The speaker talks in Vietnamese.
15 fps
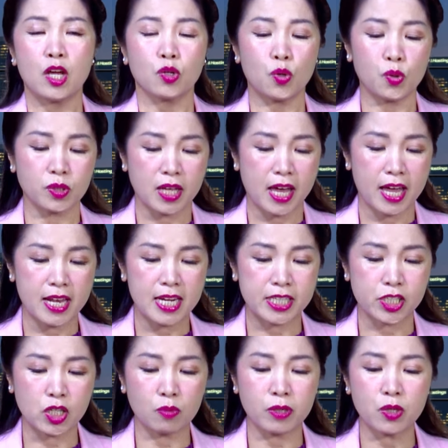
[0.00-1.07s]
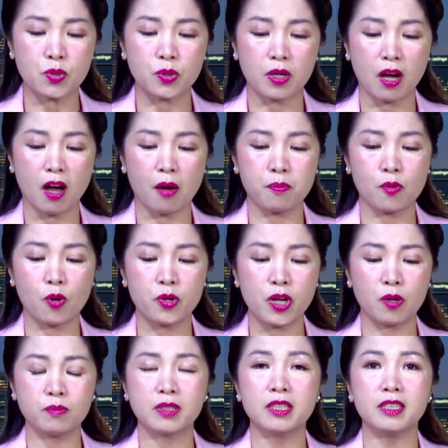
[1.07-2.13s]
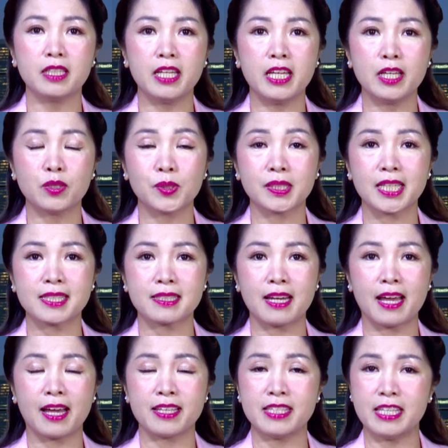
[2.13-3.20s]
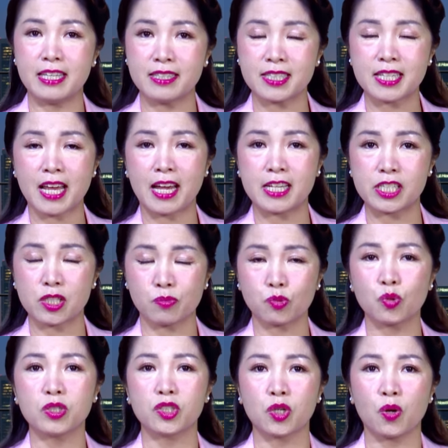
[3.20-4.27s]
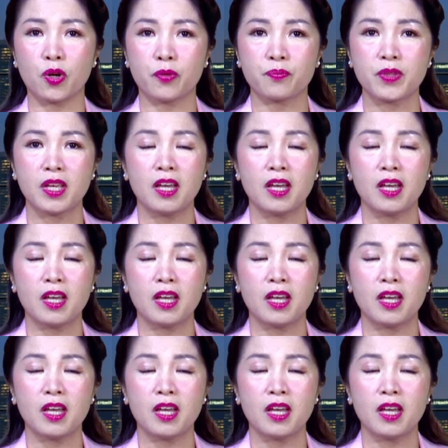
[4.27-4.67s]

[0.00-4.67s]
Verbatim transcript: Cụ thể là trong cái cuộc họp cổ đông thường niên của Tesla diễn ra trong tuần rồi,